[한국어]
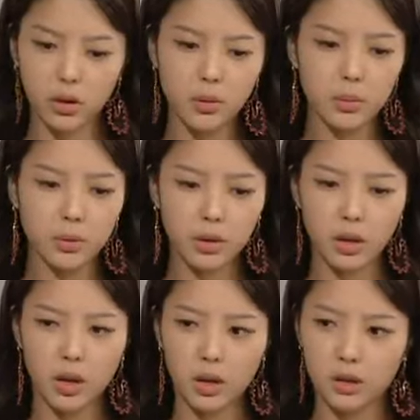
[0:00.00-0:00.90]
제가
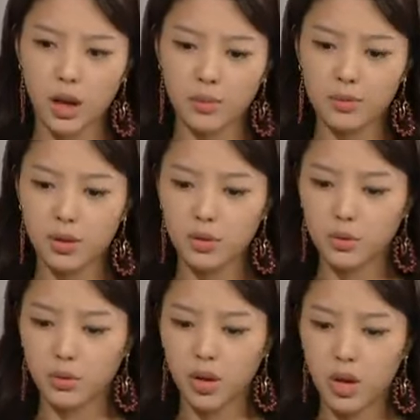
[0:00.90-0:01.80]
보기엔
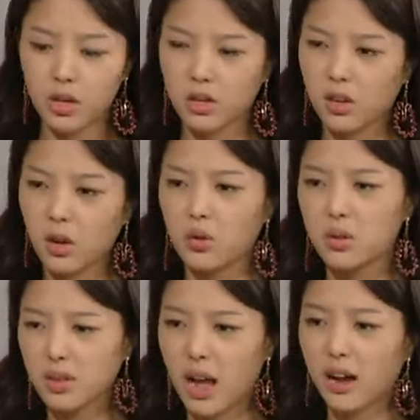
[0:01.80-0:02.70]
아무래도 이
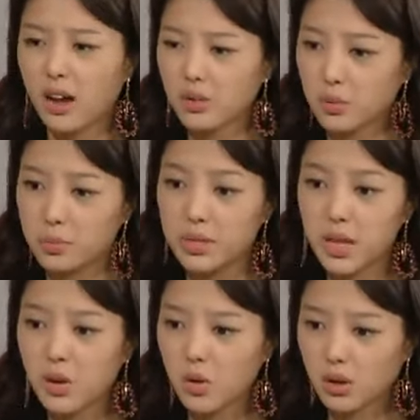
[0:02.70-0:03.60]
견적 단가가 좀
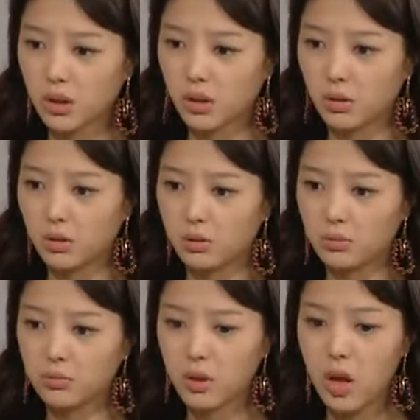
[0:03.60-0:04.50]
비싼 것 같아요.
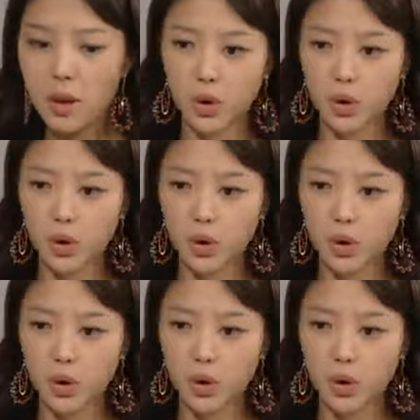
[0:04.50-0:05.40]

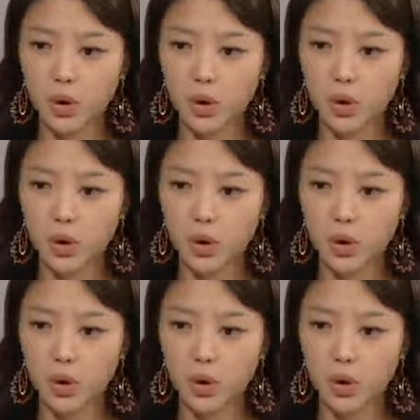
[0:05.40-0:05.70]
비슷한 수준의